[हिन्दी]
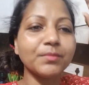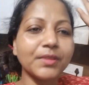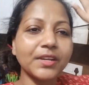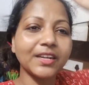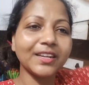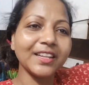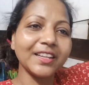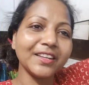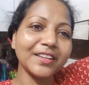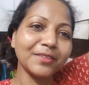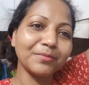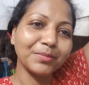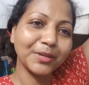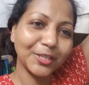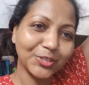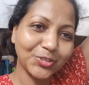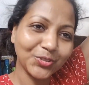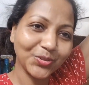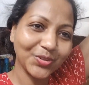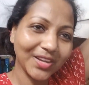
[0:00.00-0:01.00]
हमारा डिनर
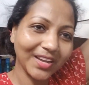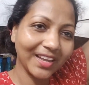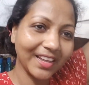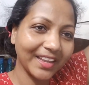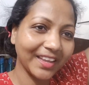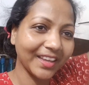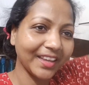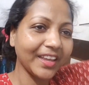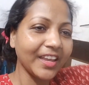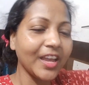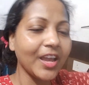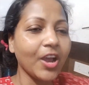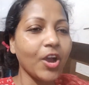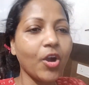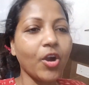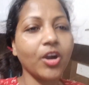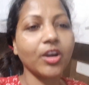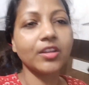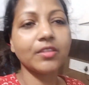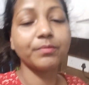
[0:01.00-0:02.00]
बन चुका है
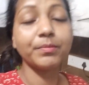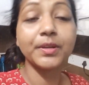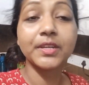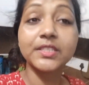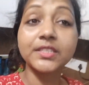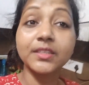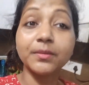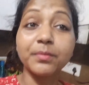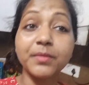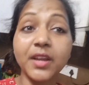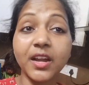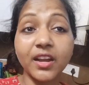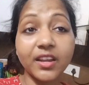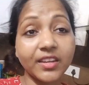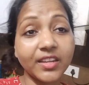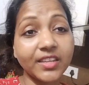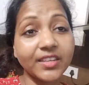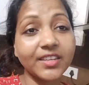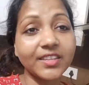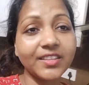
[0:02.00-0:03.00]
और बस अब
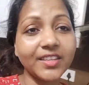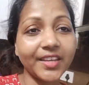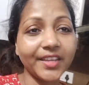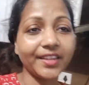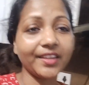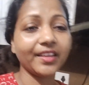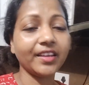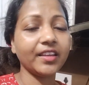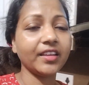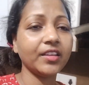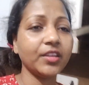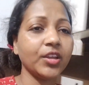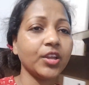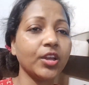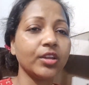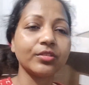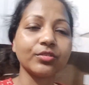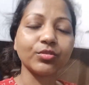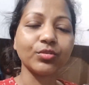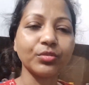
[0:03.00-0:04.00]
खाने की देर है
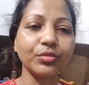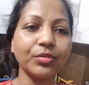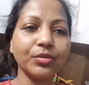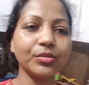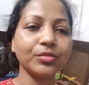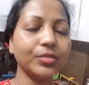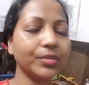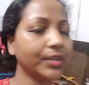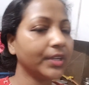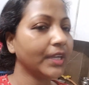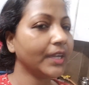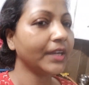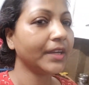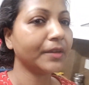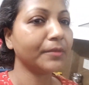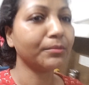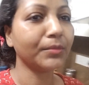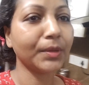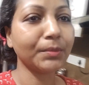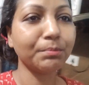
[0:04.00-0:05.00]
तो
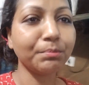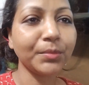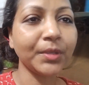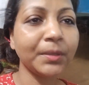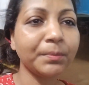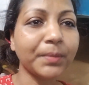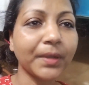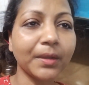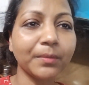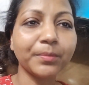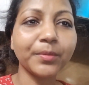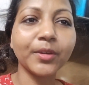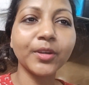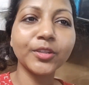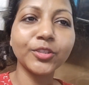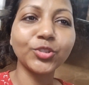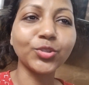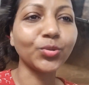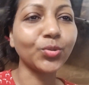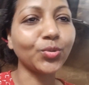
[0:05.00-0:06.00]
मम्मी
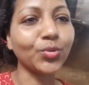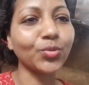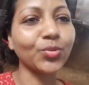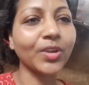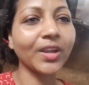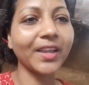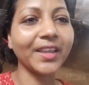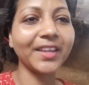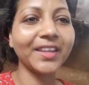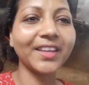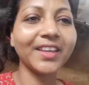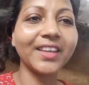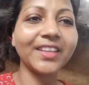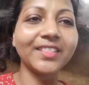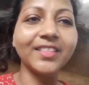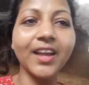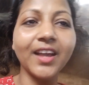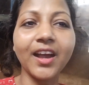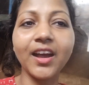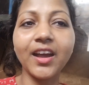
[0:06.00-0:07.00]
पापा छोटू
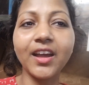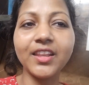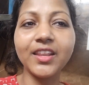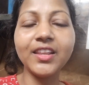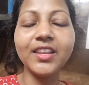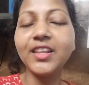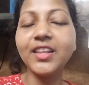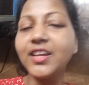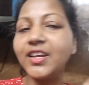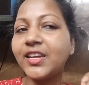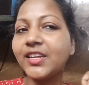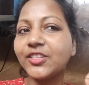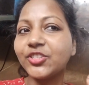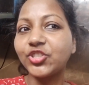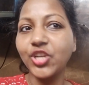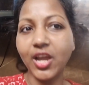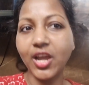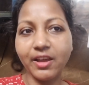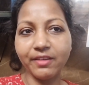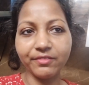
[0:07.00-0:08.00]
खाएंगे दाल
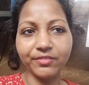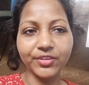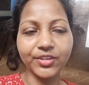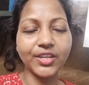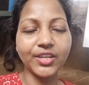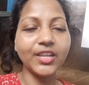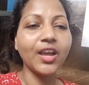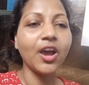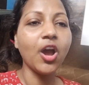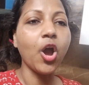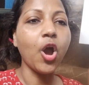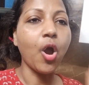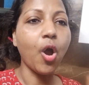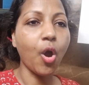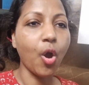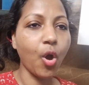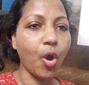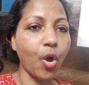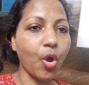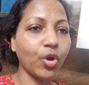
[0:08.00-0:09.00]
चावल
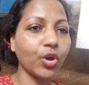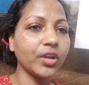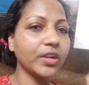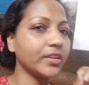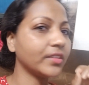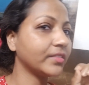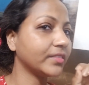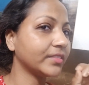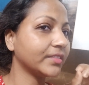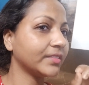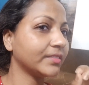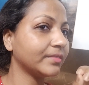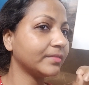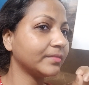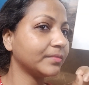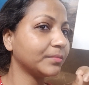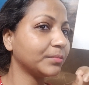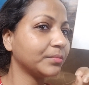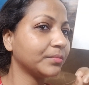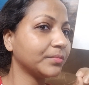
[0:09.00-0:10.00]
और
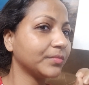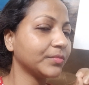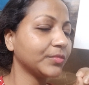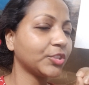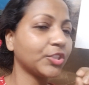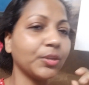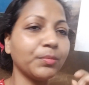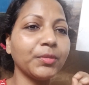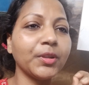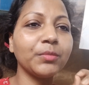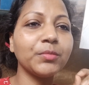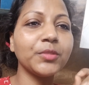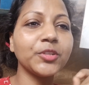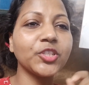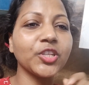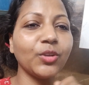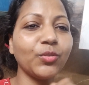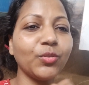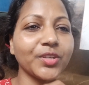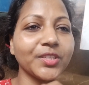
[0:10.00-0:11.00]
शिमला
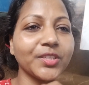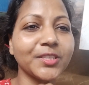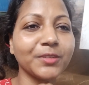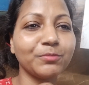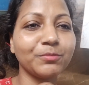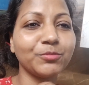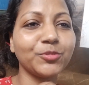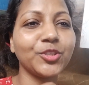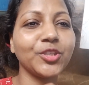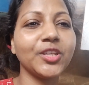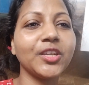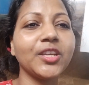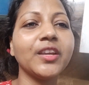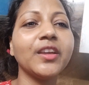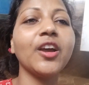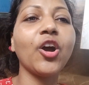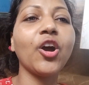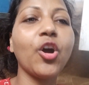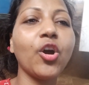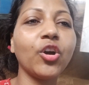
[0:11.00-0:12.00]
मिर्च आलू की सब्जी
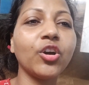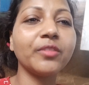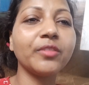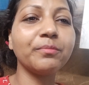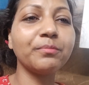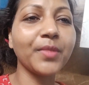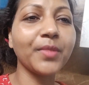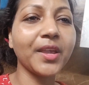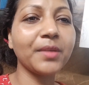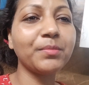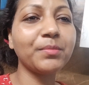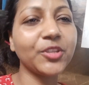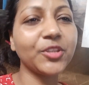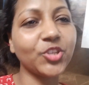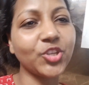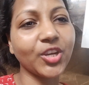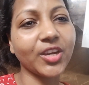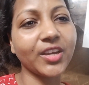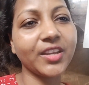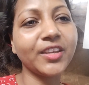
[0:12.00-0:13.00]
और मैं
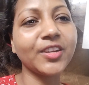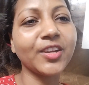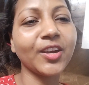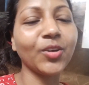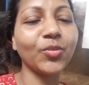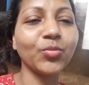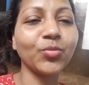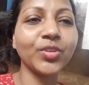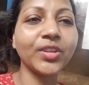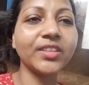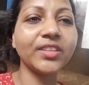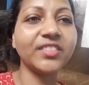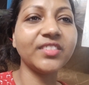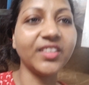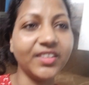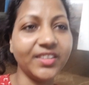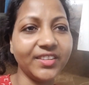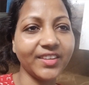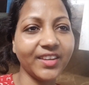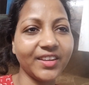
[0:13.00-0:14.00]
बेचारी खाऊंगी
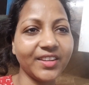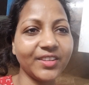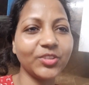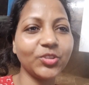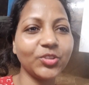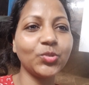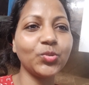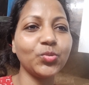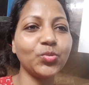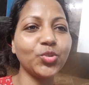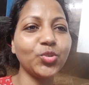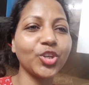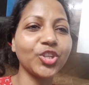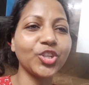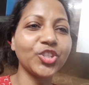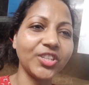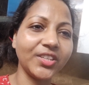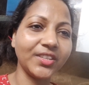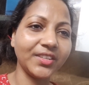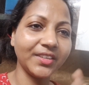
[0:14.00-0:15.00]
दलिया दूध और
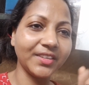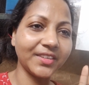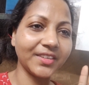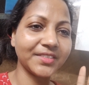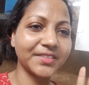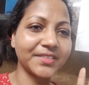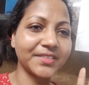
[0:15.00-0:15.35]
चीनी के